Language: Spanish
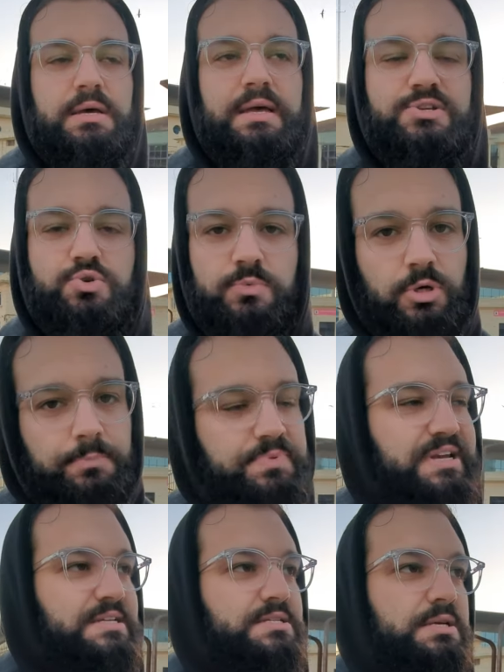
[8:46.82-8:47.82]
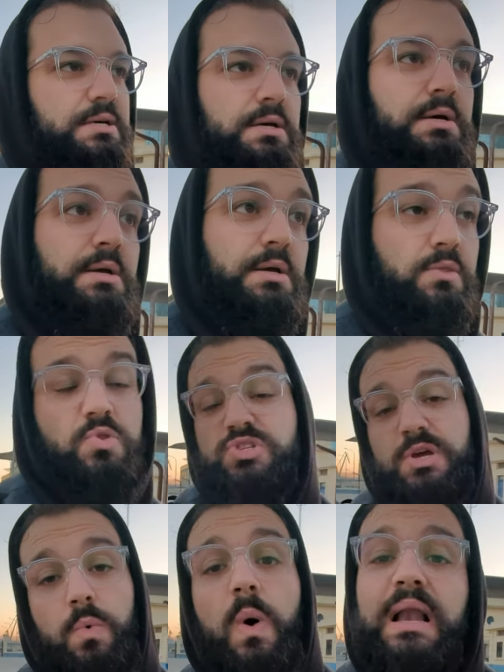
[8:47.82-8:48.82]
es un top 3. No
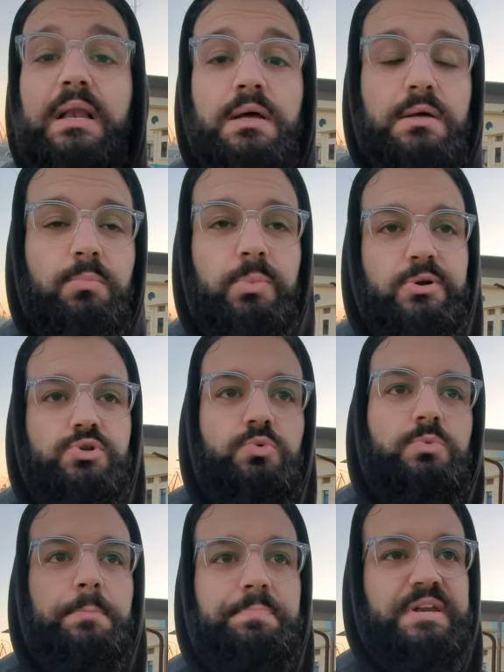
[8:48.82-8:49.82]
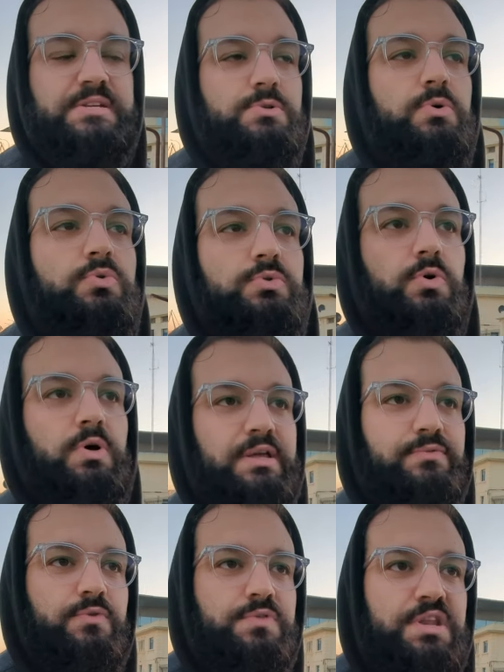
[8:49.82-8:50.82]
sé cuál, pero es un top 3, ¿no? Junto con el
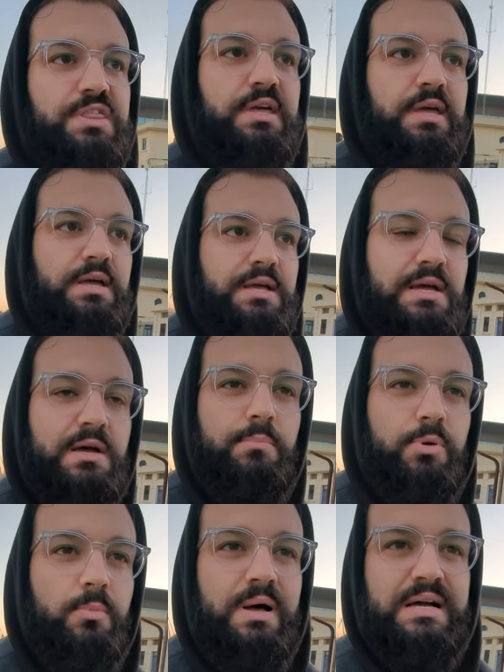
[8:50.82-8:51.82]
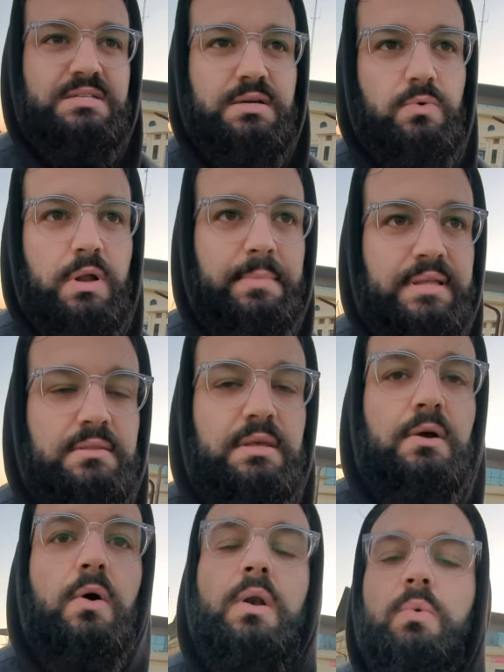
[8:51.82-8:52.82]
iPhone 13 Pro Max seguramente y
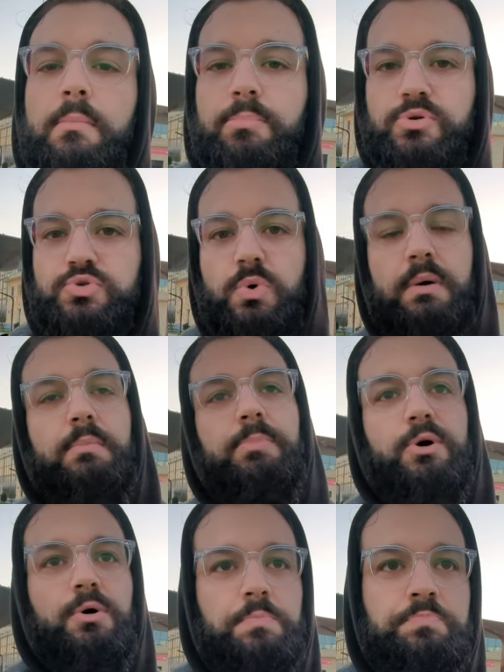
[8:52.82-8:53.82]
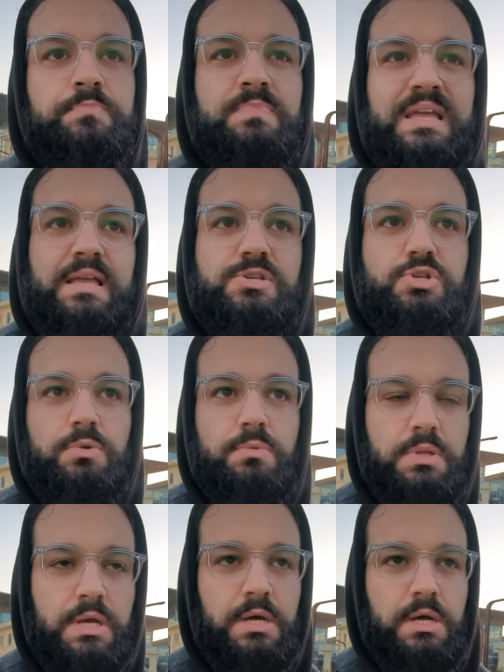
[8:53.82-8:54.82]
con el OnePlus 9 Pro, que
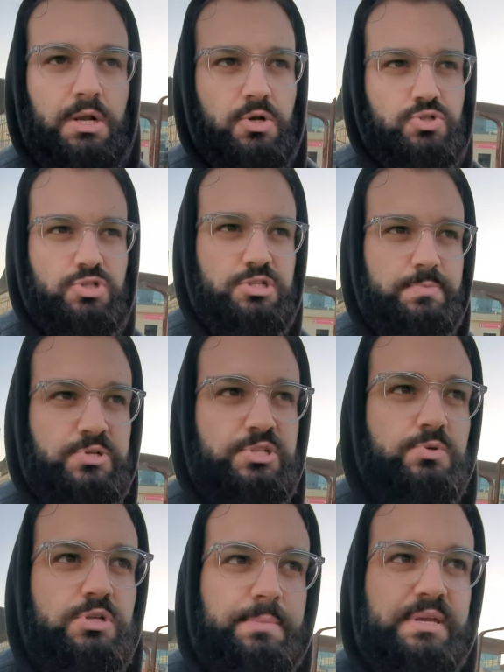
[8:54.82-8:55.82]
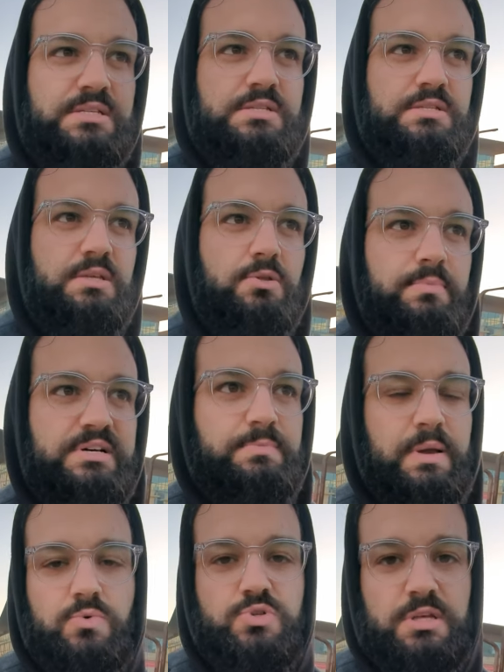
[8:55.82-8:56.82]
son los dos dispositivos que a mí en ese sentido más
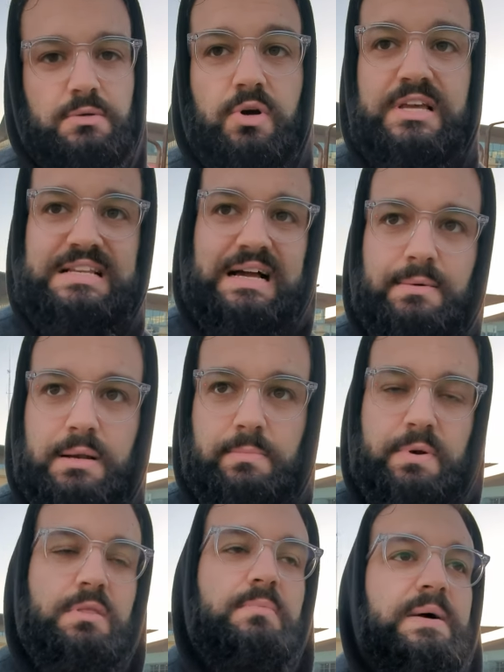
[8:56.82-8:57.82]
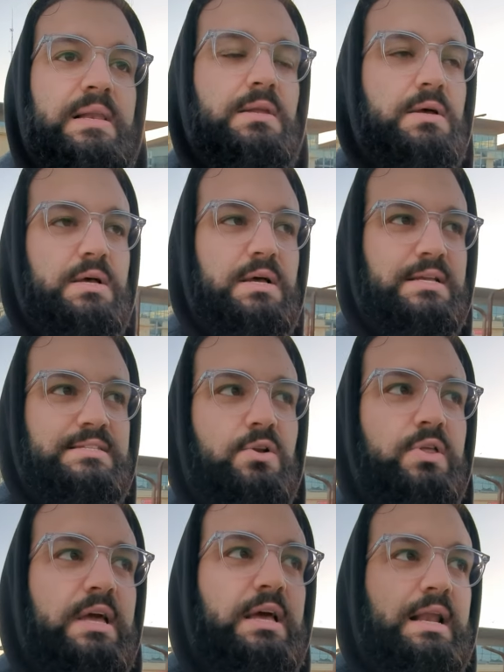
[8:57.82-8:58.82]
me gustan, lo que es la cámara principal. Ya lo
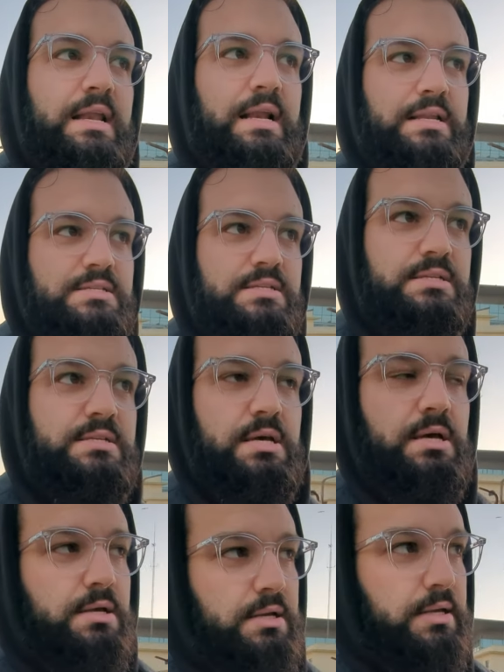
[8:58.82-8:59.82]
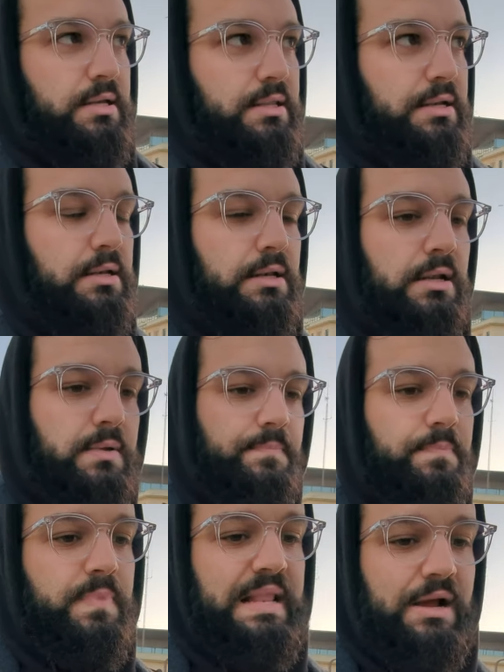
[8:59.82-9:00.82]
dije en el análisis eh, de
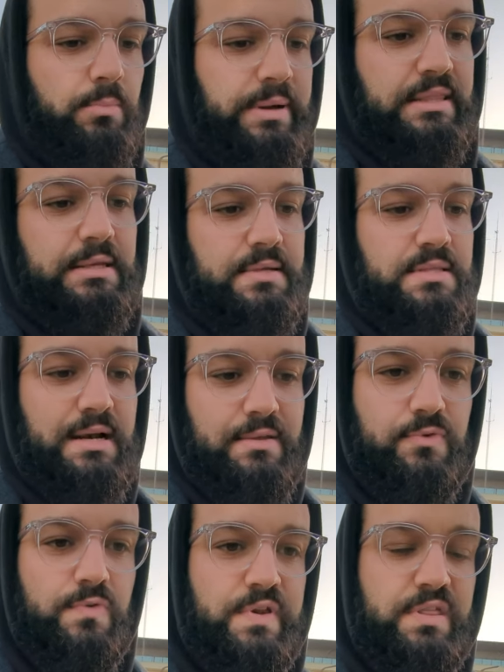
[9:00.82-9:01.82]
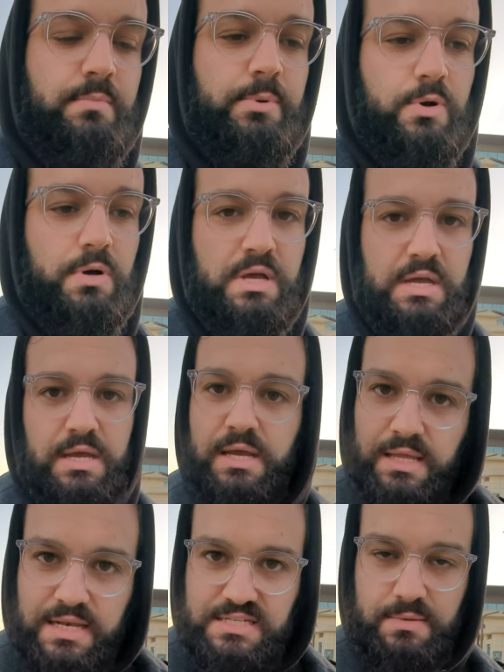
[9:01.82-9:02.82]
la comparativa entre el iPhone 13 Pro
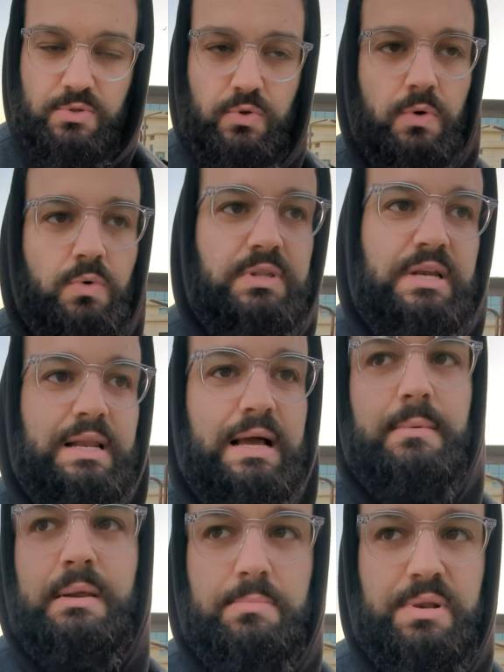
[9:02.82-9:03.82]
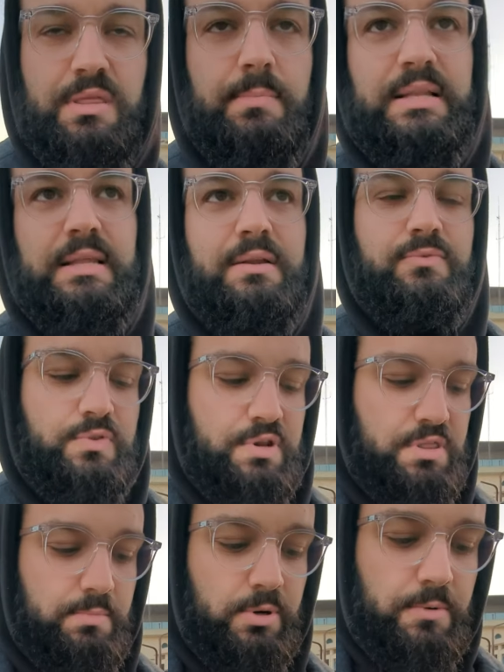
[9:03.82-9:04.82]
y el S21 Ultra, la cámara principal del iPhone
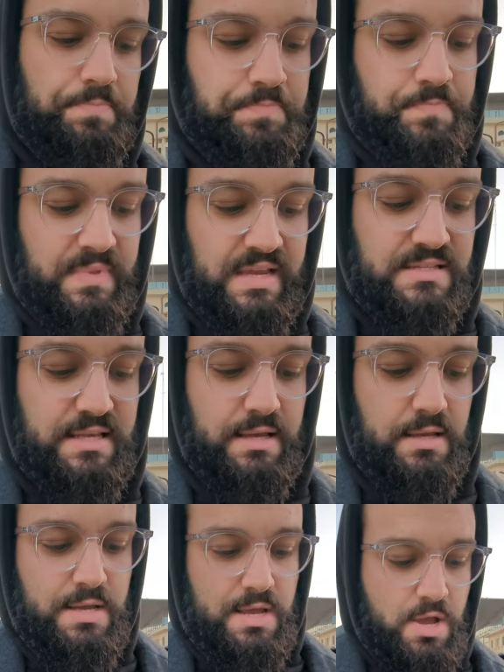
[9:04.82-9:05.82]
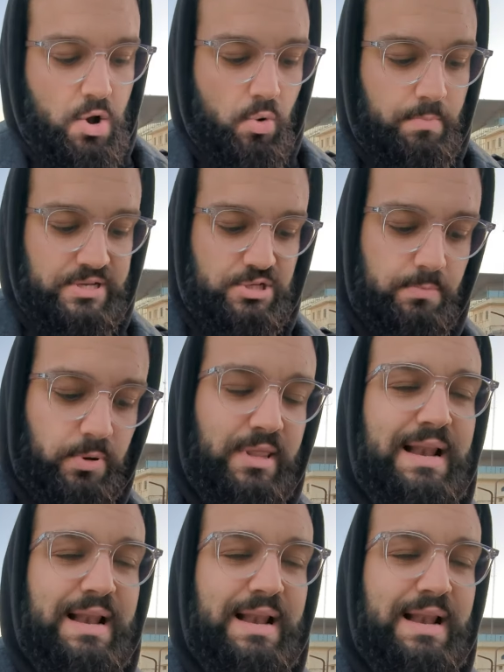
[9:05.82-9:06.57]
13 Pro está un paso por